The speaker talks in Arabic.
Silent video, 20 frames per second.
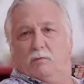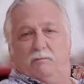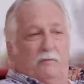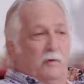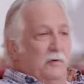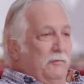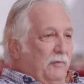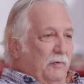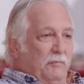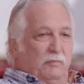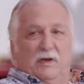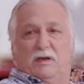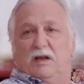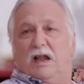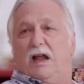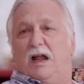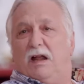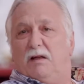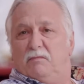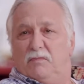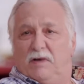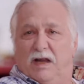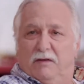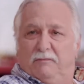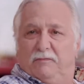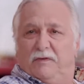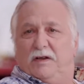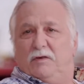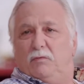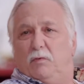وفولفو بالعام
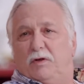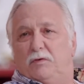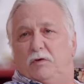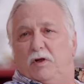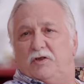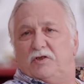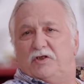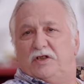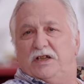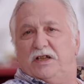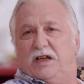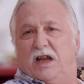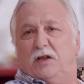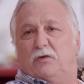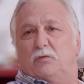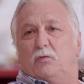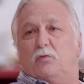2021 رح